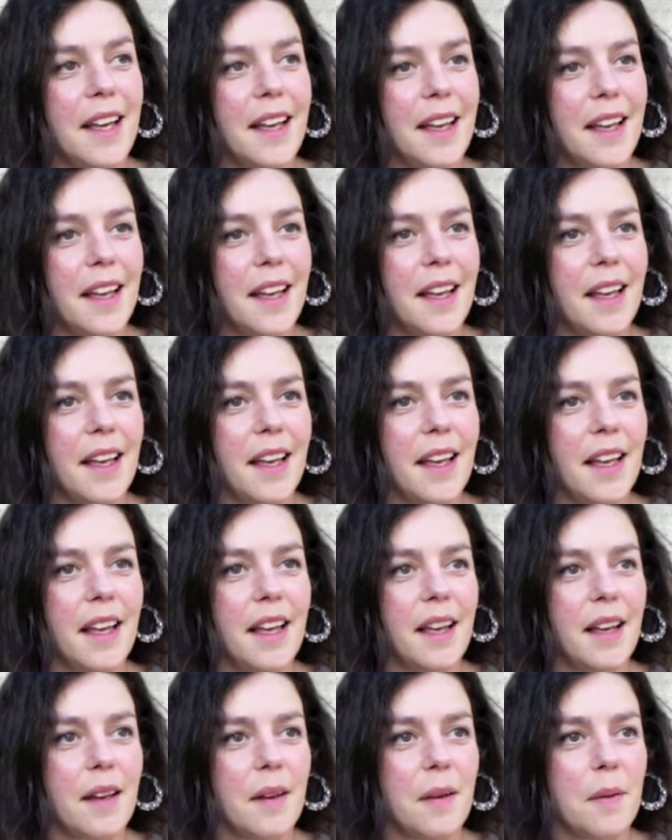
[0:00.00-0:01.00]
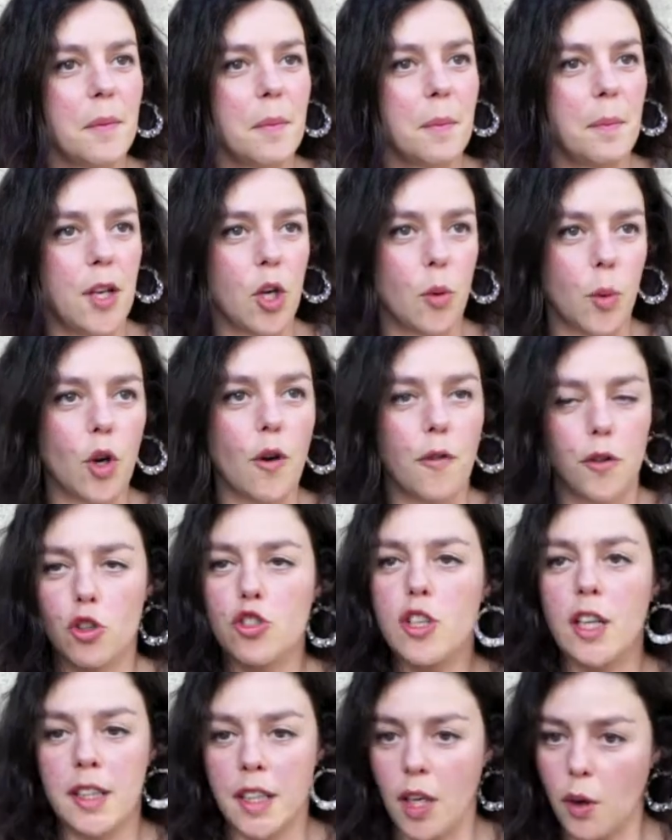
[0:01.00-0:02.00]
Eh, pero bueno,
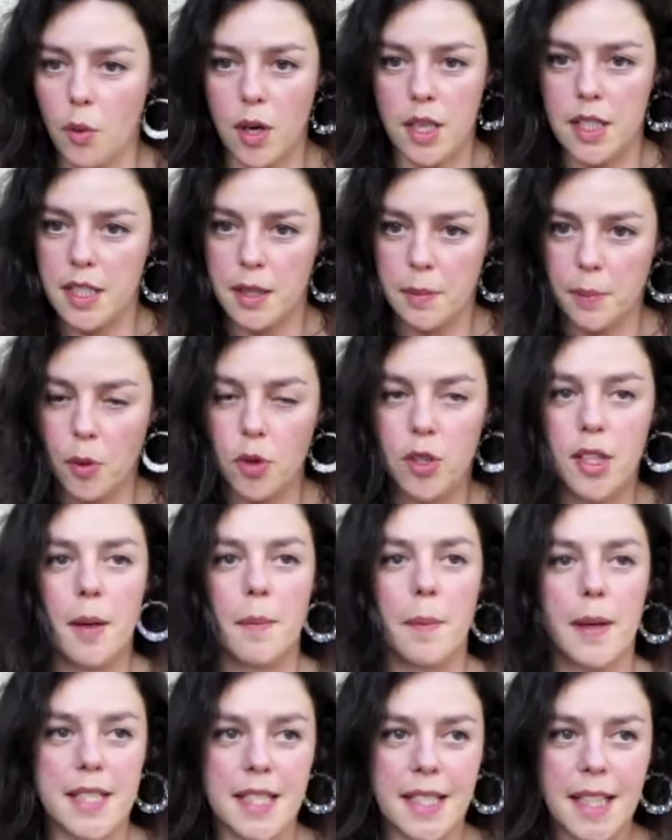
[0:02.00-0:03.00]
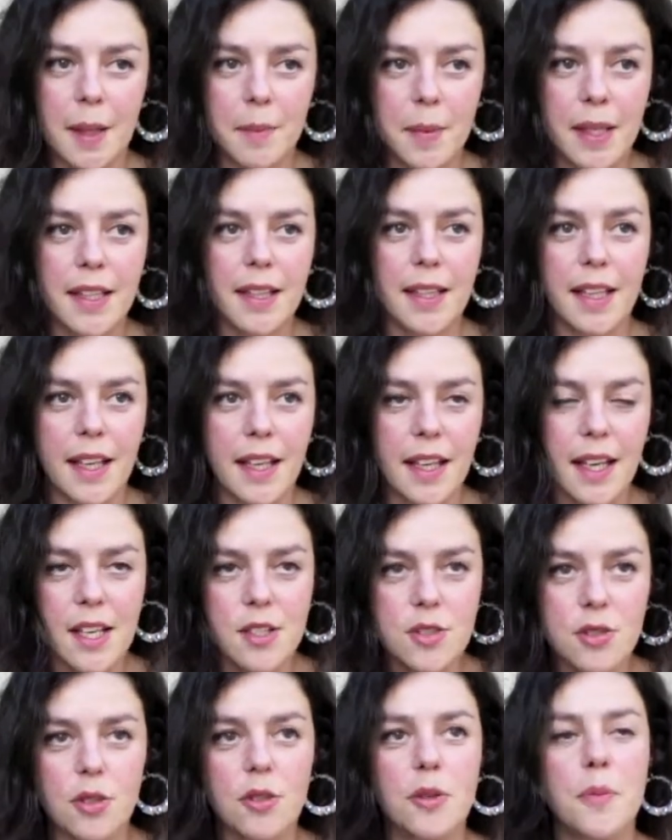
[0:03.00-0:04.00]
fotos antiguas, porque básicamente
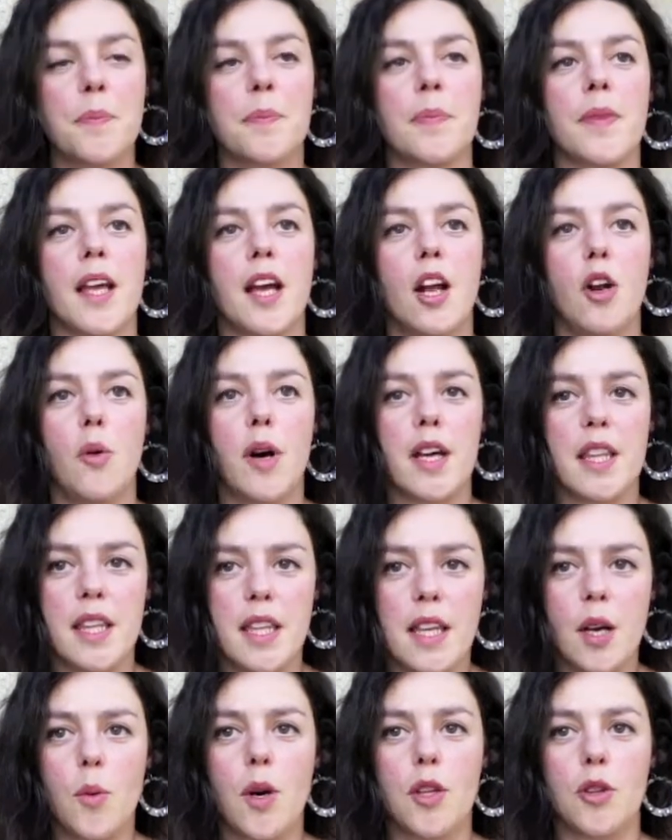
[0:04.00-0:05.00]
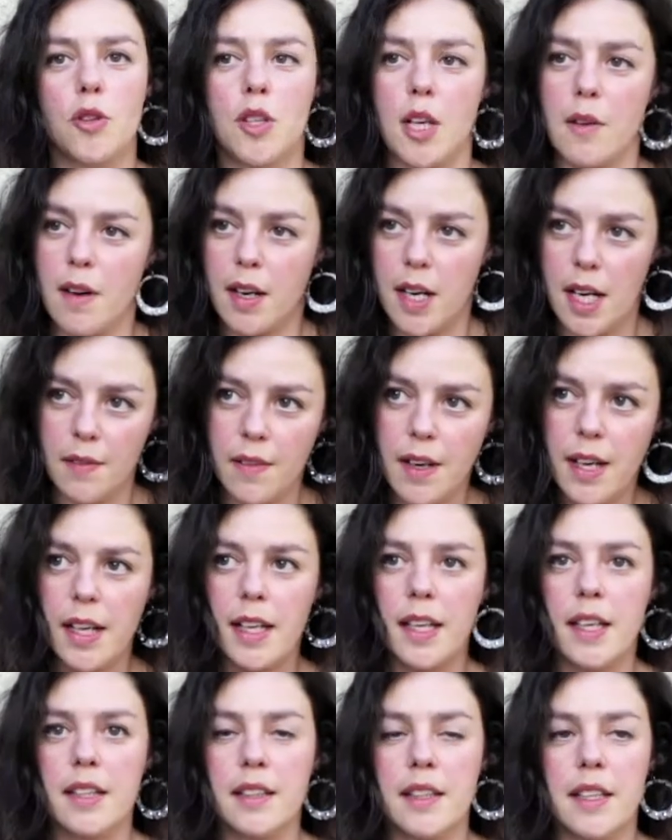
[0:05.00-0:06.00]
eso lo hacía cuando
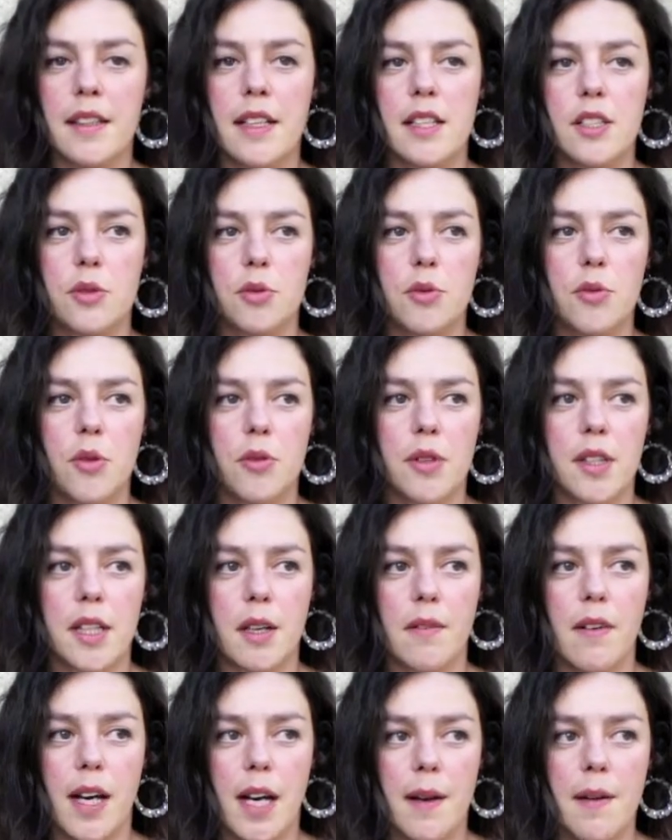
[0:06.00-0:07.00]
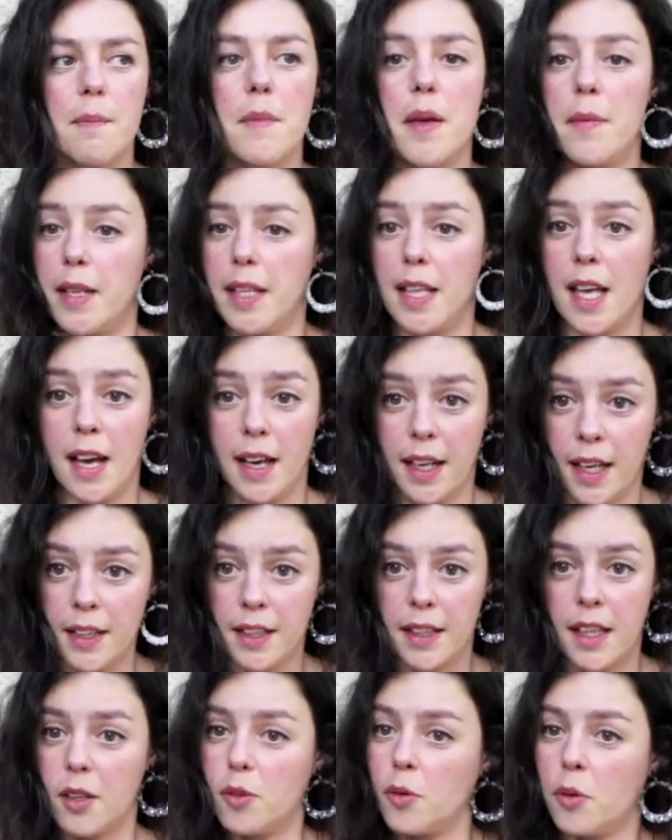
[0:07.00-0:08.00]
trabajaba en, el estudio donde trabajaba, me venía
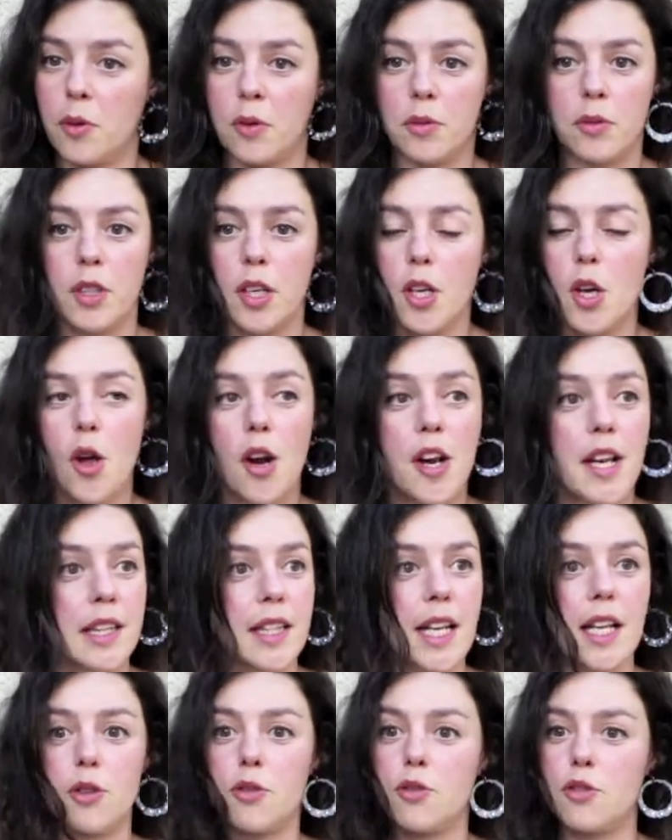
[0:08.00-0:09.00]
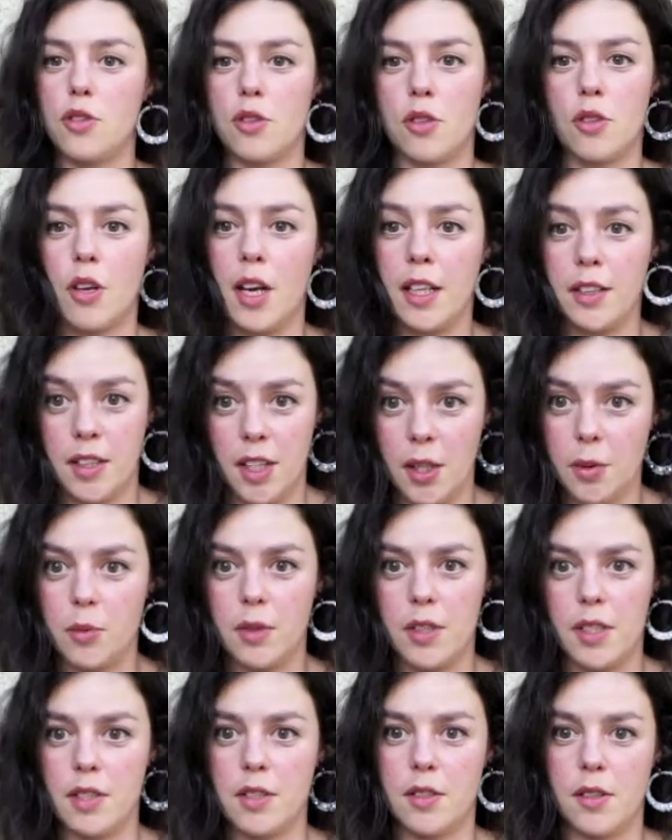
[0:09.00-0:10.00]
gente con retratos eh,
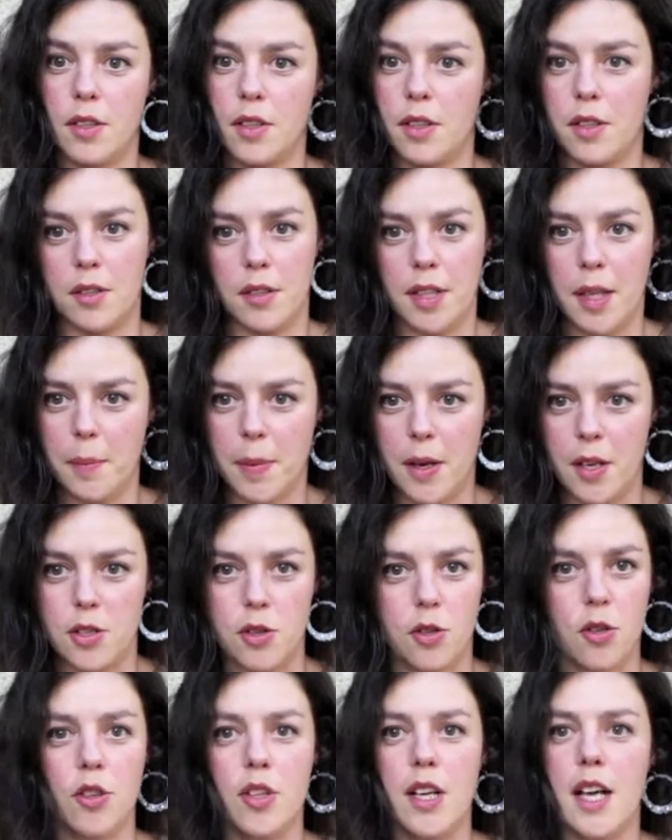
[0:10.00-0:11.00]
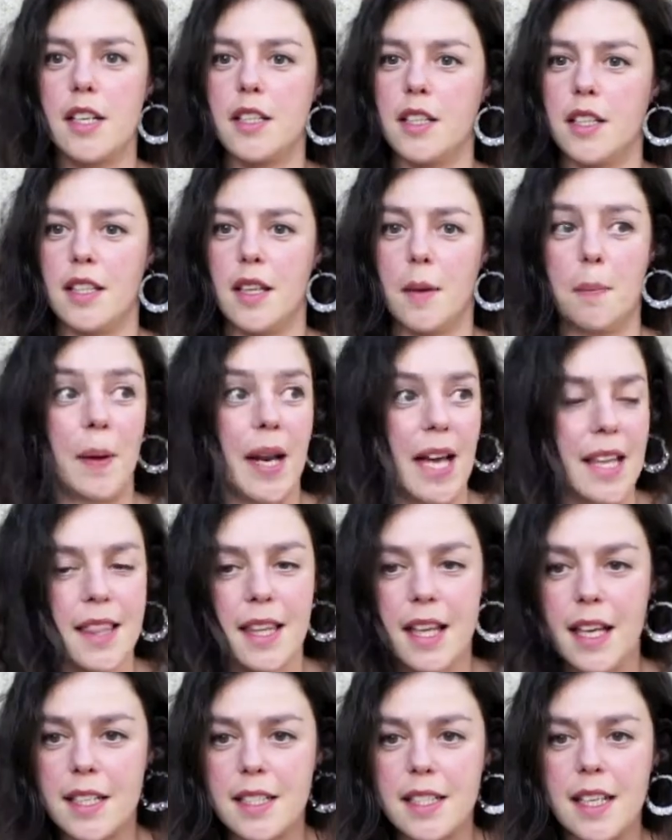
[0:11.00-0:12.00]
antiguos eh, de personas y de
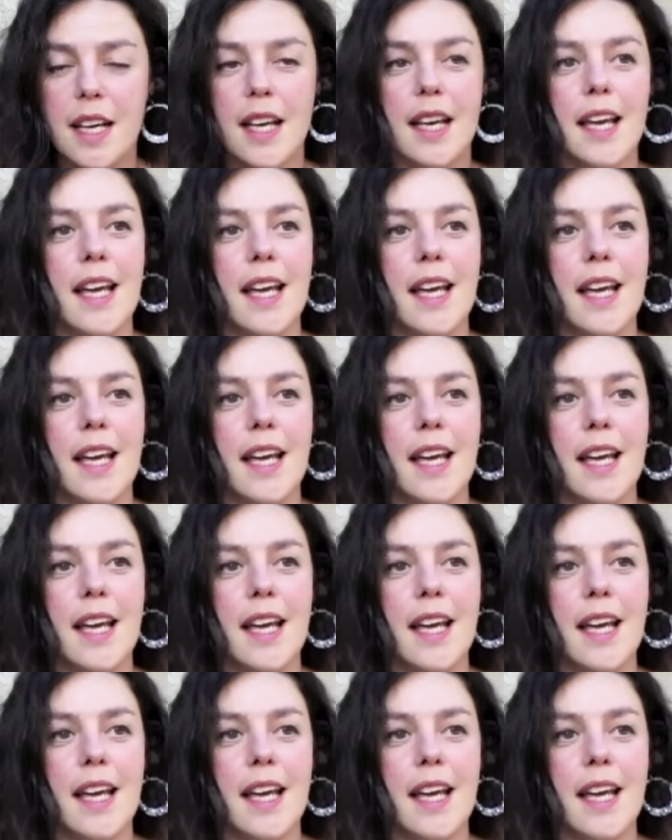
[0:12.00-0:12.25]
plazas